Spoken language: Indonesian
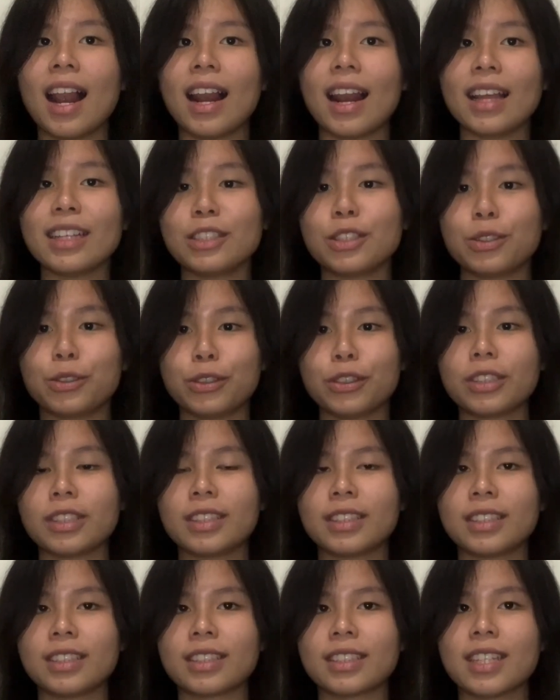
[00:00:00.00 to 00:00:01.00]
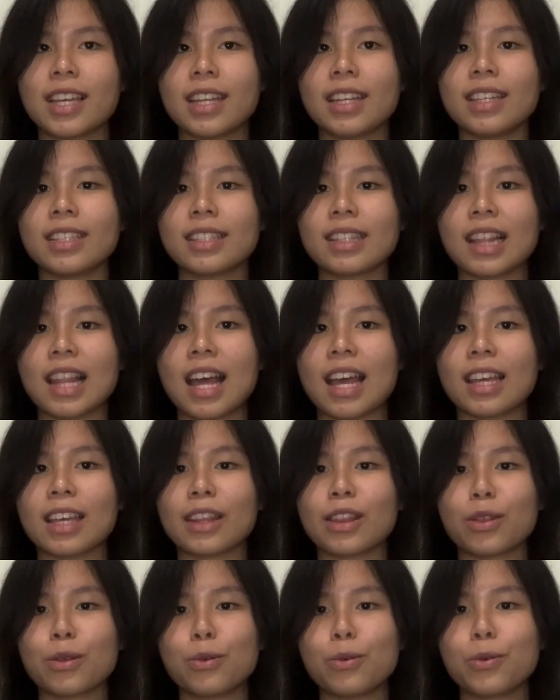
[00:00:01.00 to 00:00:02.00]
lanjut jadi setelah
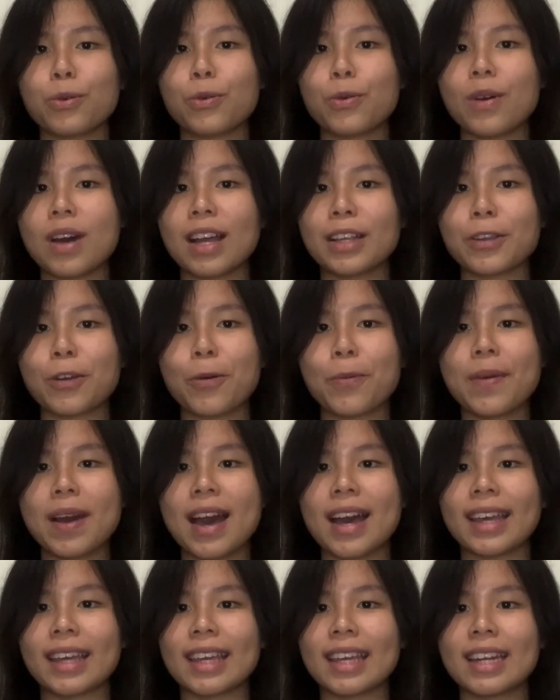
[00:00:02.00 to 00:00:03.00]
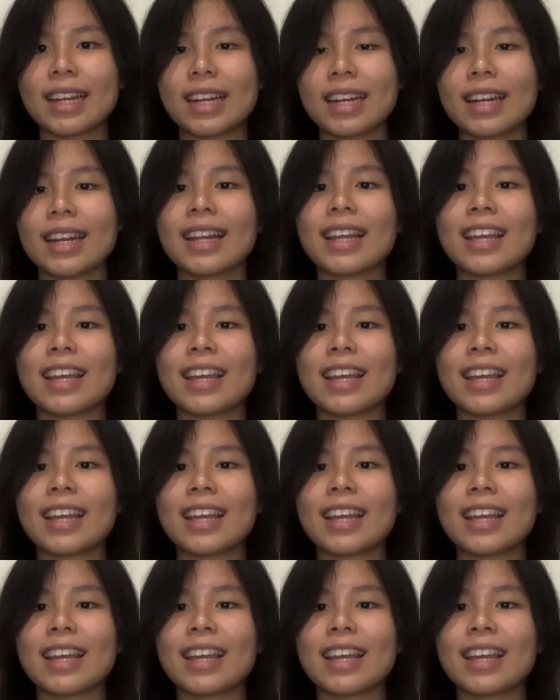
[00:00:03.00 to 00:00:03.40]
itu gue nyobain